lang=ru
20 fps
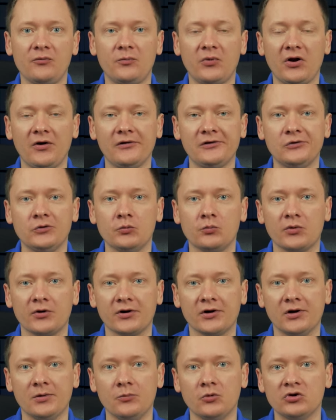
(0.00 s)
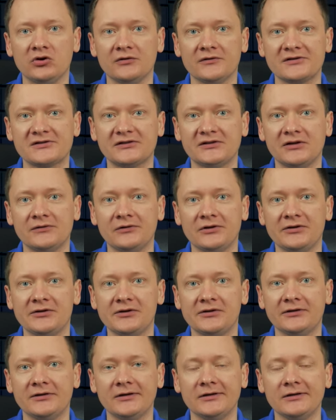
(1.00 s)
правильную программу для
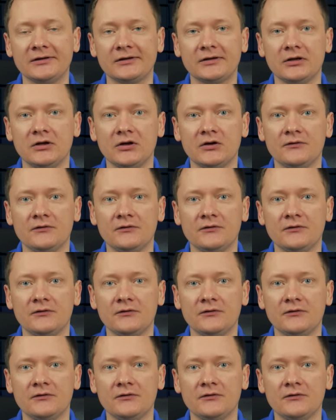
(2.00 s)
восстановления данных,